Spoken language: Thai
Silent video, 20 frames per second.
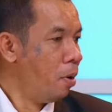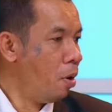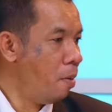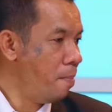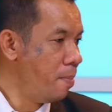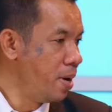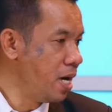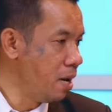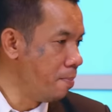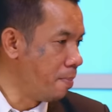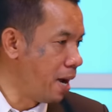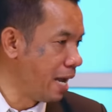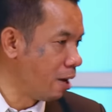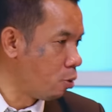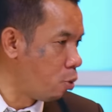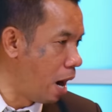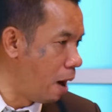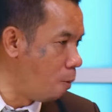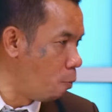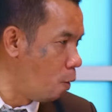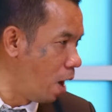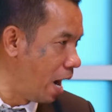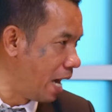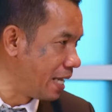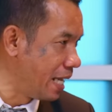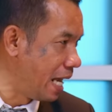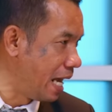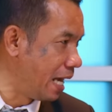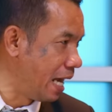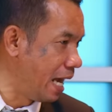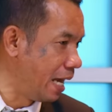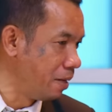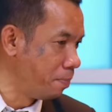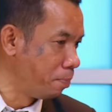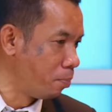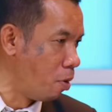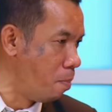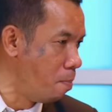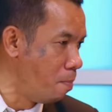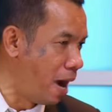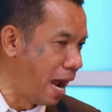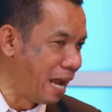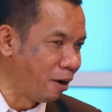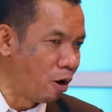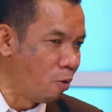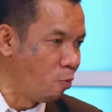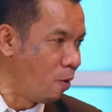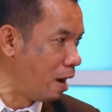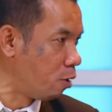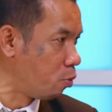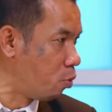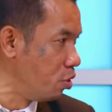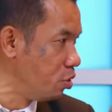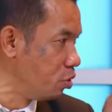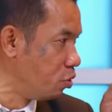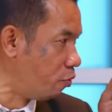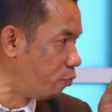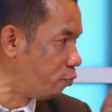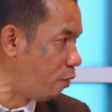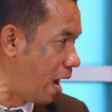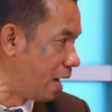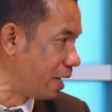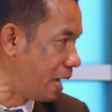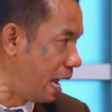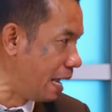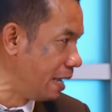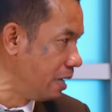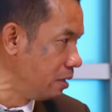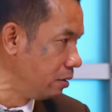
ผมไม่ได้หมายความว่าอย่างนั้นผมหมายความว่าคุณอยู่ฝั่งไหน